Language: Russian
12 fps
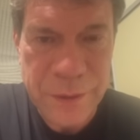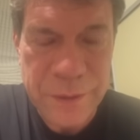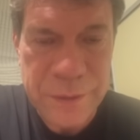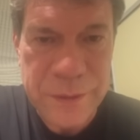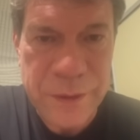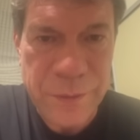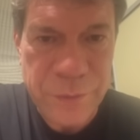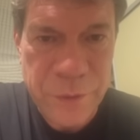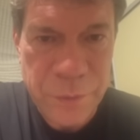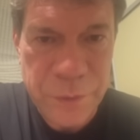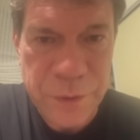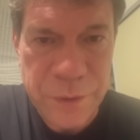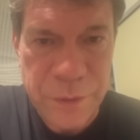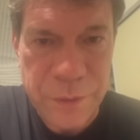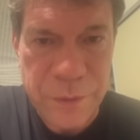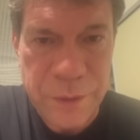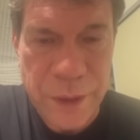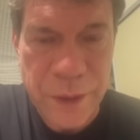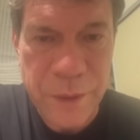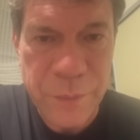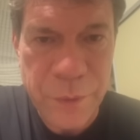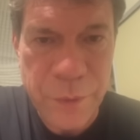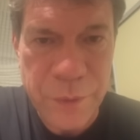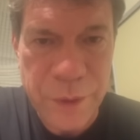Дело в том, что каким
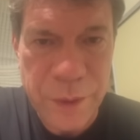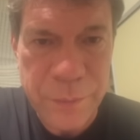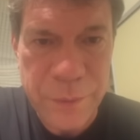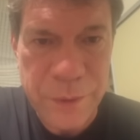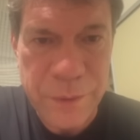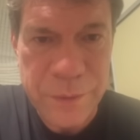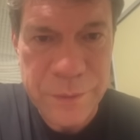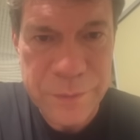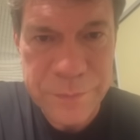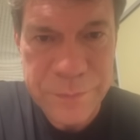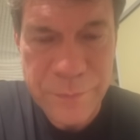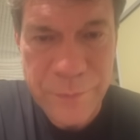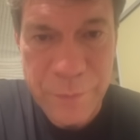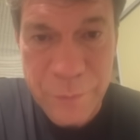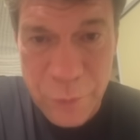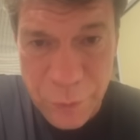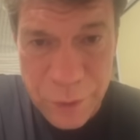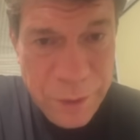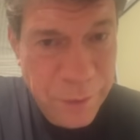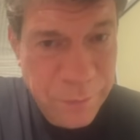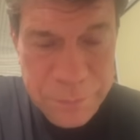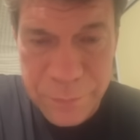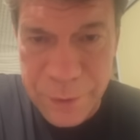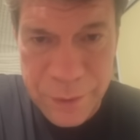бы он ни был, многие
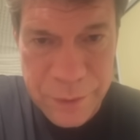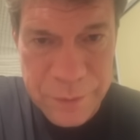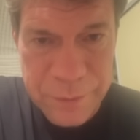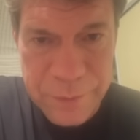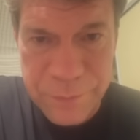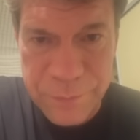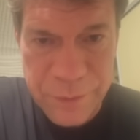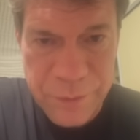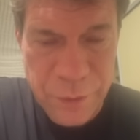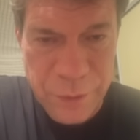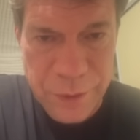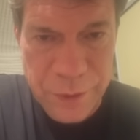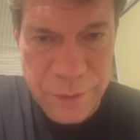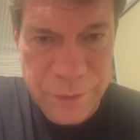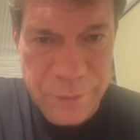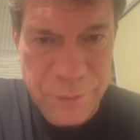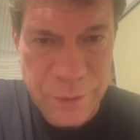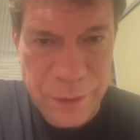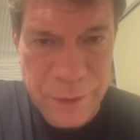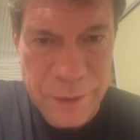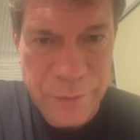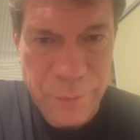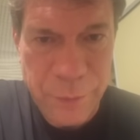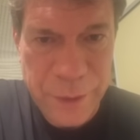были не в восторге от того, когда
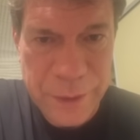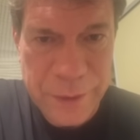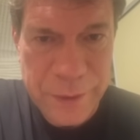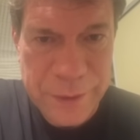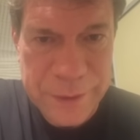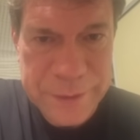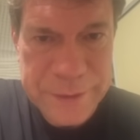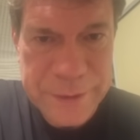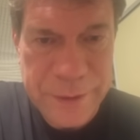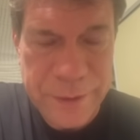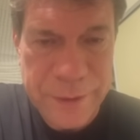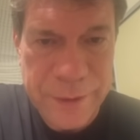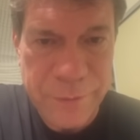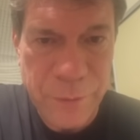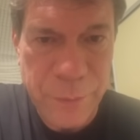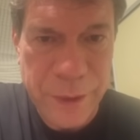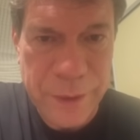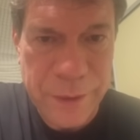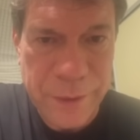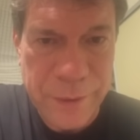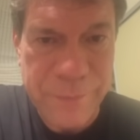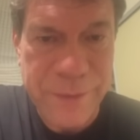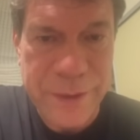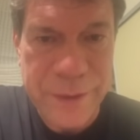его приняла Россия, когда его приняли
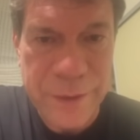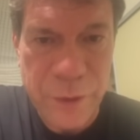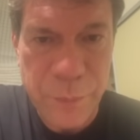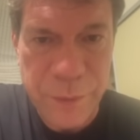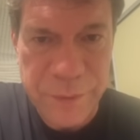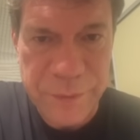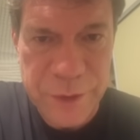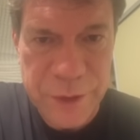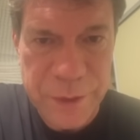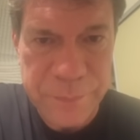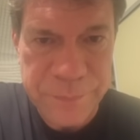в ряды ОПЗЖ.